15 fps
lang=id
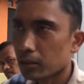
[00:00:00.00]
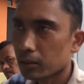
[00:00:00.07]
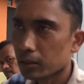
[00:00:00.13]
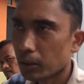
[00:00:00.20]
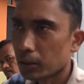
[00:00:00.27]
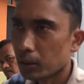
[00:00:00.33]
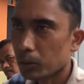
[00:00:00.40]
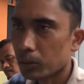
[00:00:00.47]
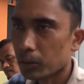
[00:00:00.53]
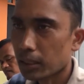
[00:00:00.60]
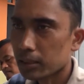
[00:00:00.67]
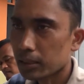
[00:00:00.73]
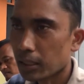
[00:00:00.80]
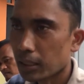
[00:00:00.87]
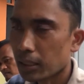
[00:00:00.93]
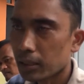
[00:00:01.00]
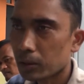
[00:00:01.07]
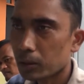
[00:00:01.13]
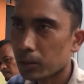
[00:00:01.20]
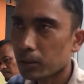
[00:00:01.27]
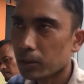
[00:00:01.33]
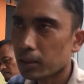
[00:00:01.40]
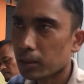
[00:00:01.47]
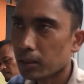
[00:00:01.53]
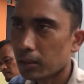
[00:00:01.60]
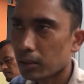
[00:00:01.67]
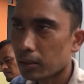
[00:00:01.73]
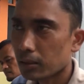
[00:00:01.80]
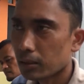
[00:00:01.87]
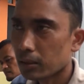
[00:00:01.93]
suatu acara itu
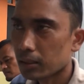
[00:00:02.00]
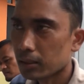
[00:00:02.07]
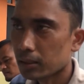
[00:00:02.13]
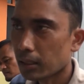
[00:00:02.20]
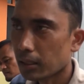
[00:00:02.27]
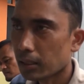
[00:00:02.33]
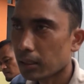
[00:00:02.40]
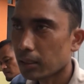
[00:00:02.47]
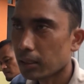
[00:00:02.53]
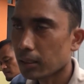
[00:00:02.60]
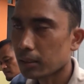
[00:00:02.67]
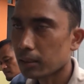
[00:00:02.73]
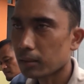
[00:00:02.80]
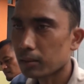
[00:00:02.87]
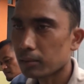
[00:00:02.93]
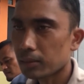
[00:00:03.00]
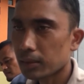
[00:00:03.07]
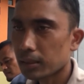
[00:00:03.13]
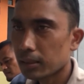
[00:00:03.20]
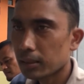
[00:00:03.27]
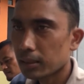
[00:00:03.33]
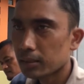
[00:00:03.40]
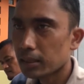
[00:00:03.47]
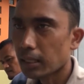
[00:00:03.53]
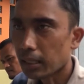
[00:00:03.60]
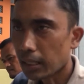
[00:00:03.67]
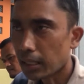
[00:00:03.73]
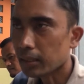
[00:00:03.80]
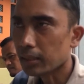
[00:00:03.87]
uh, sangat jarang